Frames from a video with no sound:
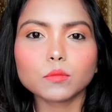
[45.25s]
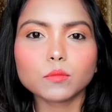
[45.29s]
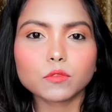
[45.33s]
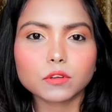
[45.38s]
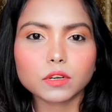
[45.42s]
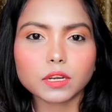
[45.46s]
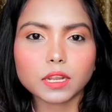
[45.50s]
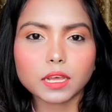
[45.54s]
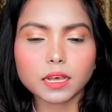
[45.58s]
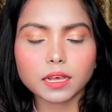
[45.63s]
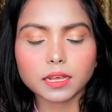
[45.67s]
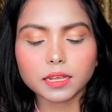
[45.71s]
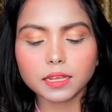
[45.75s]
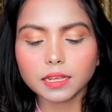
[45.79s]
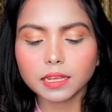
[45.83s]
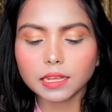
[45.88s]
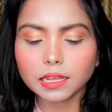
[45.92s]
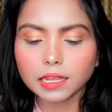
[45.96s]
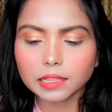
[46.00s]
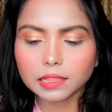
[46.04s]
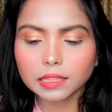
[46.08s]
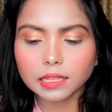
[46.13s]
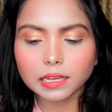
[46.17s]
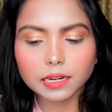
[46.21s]
মোটা
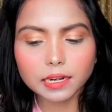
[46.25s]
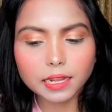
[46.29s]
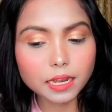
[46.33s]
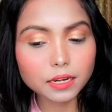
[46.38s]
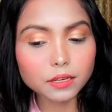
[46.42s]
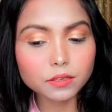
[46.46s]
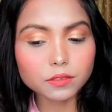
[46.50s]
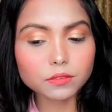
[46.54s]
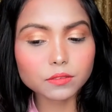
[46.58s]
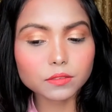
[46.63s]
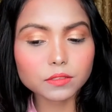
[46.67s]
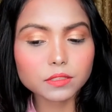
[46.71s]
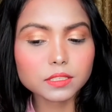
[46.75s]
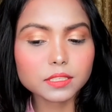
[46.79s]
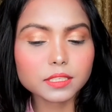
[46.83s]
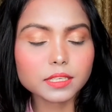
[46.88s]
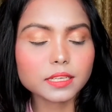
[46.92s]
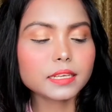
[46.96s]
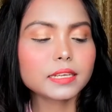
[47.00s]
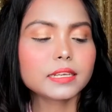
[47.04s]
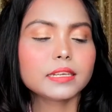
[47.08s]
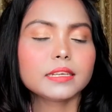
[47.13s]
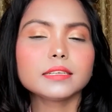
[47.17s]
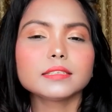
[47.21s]
তার কারণ হচ্ছে